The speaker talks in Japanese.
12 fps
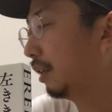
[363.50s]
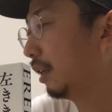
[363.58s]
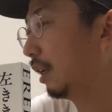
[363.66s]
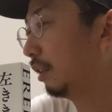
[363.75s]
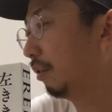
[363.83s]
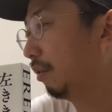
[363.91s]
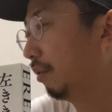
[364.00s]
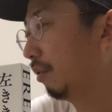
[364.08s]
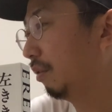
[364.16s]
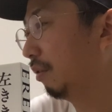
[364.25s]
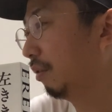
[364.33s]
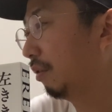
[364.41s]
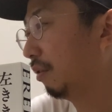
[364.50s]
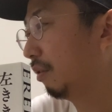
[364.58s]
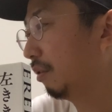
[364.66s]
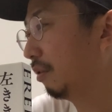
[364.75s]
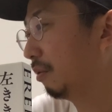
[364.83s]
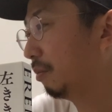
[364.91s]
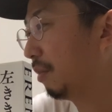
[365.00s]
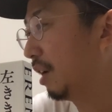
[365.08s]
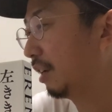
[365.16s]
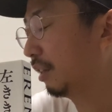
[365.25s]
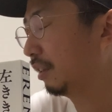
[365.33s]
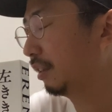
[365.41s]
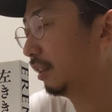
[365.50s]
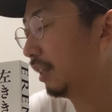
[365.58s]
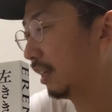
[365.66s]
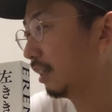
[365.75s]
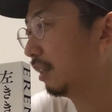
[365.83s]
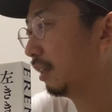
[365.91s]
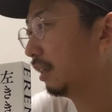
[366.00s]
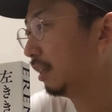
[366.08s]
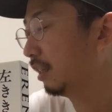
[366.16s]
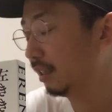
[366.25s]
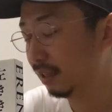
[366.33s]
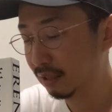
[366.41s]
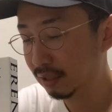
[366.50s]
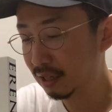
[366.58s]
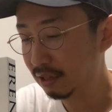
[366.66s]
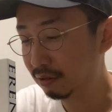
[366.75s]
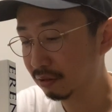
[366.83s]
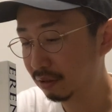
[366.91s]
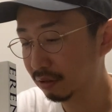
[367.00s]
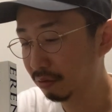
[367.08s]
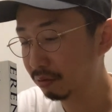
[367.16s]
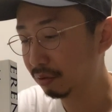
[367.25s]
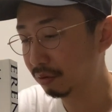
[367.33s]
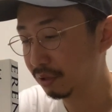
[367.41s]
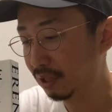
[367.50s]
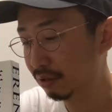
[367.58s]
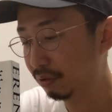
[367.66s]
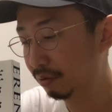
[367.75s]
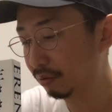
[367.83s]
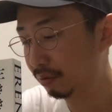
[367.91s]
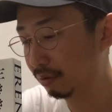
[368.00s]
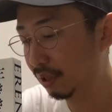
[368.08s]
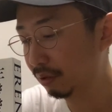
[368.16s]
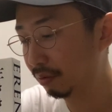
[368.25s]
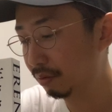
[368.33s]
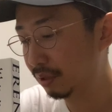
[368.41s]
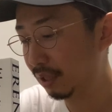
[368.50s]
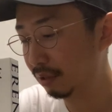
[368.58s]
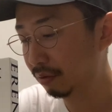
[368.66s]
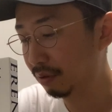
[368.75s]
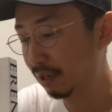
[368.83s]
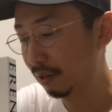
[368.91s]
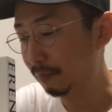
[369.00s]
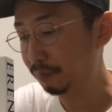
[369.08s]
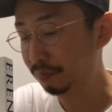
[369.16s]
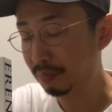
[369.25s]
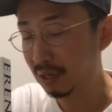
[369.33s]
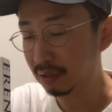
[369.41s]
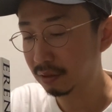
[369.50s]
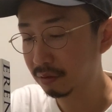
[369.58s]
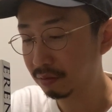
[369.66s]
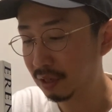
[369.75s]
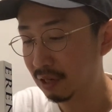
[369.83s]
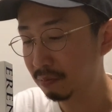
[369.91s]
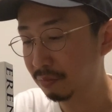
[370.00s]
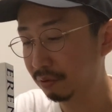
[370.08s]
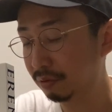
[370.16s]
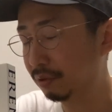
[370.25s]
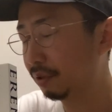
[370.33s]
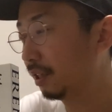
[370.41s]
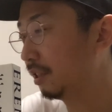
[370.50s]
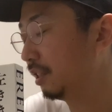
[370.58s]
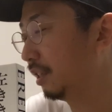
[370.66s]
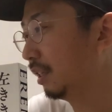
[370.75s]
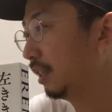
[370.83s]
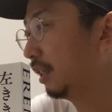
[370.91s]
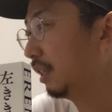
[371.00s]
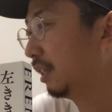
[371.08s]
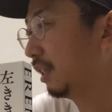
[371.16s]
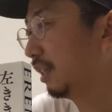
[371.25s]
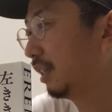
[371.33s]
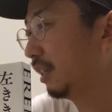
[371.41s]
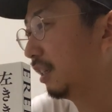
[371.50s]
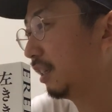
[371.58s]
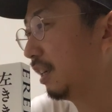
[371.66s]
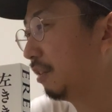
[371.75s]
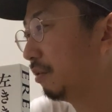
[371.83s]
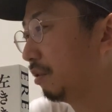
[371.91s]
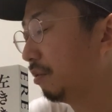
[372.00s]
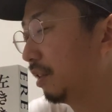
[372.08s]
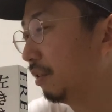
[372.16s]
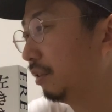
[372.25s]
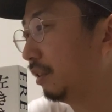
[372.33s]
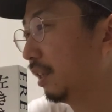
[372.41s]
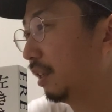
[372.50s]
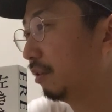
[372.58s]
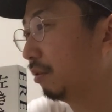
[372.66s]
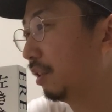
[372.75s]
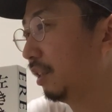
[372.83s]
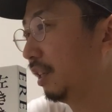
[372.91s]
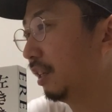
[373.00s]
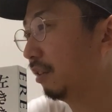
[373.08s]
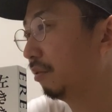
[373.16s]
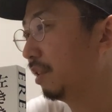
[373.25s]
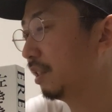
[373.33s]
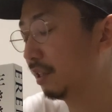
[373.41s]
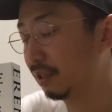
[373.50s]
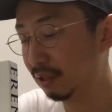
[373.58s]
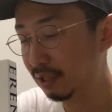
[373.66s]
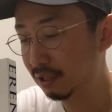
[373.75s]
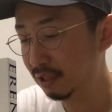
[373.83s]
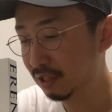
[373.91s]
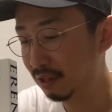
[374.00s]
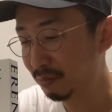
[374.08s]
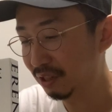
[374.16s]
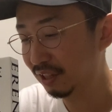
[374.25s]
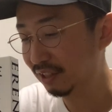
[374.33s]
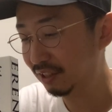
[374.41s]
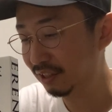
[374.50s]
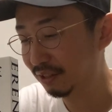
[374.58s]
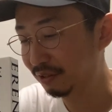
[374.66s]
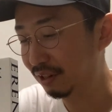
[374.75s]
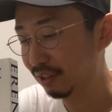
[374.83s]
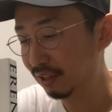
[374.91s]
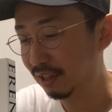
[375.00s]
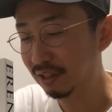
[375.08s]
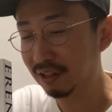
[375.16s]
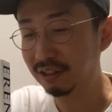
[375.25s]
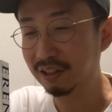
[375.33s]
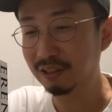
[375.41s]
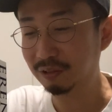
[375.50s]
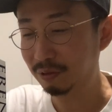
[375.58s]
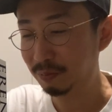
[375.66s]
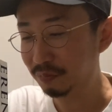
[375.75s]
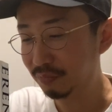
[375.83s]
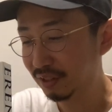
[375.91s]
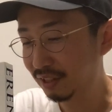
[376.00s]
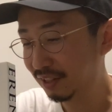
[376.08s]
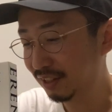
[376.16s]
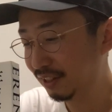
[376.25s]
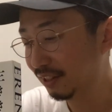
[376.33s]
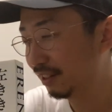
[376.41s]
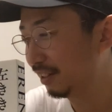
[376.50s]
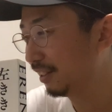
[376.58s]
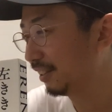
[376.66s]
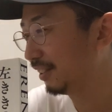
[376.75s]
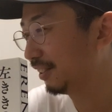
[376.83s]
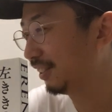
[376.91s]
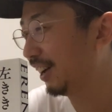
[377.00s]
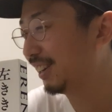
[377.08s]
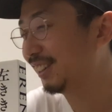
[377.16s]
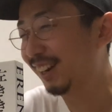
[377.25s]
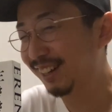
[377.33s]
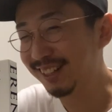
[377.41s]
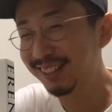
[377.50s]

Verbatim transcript: あのまあね、ノートの社長の加藤さんとか、まあ、その幹部の人たちケークソるって時にあのわざわざ家まで来てくれてなんかあのなんか